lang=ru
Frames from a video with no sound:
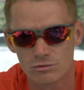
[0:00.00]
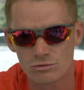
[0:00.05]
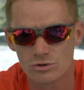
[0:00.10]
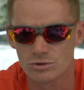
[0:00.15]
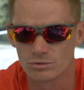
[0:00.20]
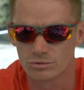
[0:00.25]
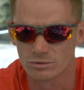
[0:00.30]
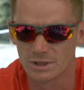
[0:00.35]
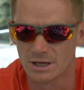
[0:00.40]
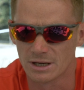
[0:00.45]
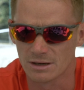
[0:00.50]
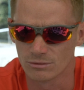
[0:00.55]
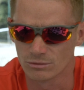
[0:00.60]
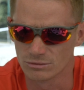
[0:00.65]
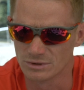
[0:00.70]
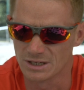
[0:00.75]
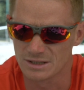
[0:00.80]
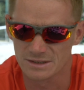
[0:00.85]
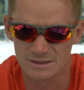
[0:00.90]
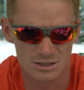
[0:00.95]
хуже удар,
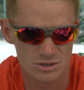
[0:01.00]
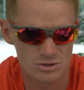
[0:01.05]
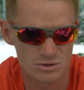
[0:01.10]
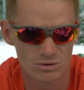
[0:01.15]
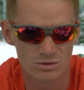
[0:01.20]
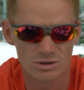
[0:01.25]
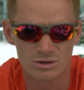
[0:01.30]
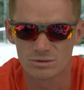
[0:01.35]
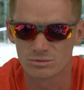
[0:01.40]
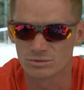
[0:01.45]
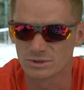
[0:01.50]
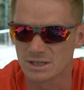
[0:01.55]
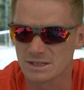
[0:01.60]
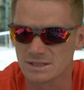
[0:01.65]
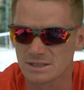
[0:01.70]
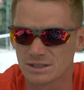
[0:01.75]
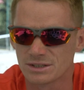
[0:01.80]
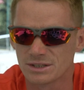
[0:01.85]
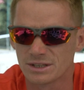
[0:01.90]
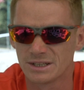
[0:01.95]
удар со скока,
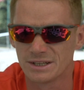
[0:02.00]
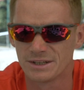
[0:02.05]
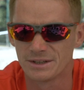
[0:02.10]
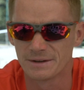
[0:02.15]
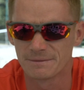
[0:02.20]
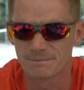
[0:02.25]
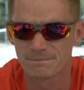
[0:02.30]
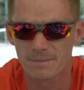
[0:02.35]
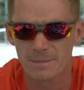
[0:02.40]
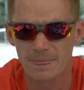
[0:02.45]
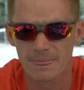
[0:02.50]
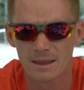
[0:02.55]
удар с задней линии.